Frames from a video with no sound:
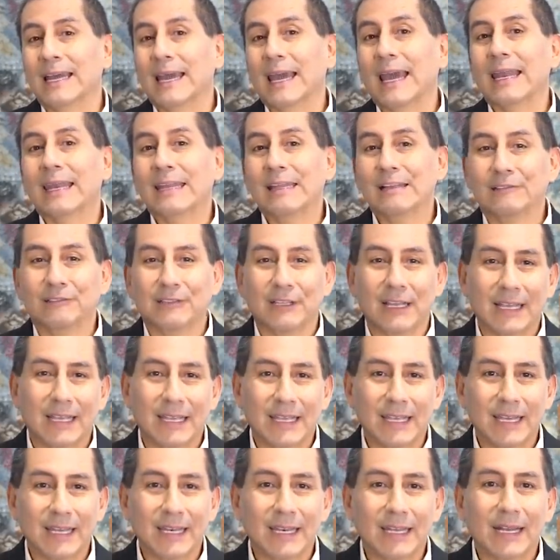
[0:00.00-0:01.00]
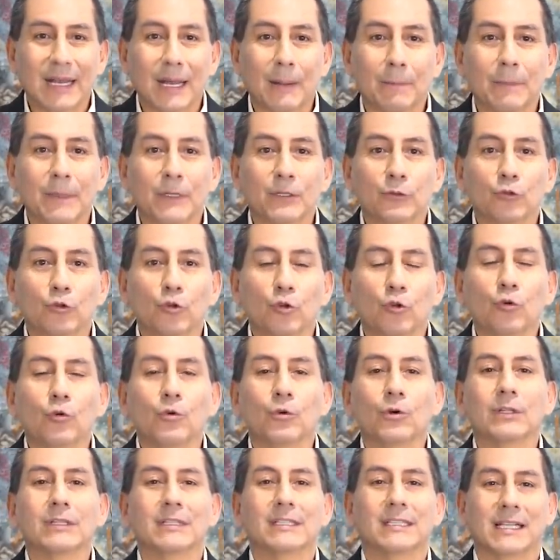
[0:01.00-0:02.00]
en Ezequiel capítulo
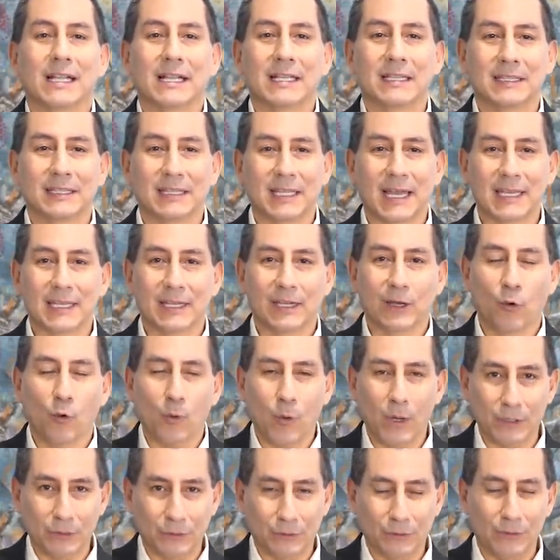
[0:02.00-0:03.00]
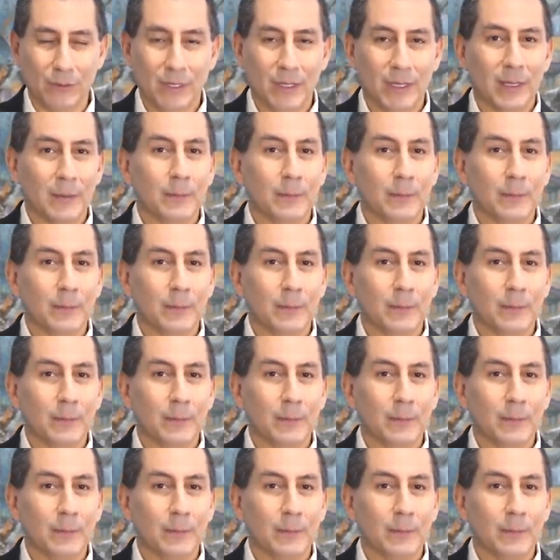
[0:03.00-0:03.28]
34.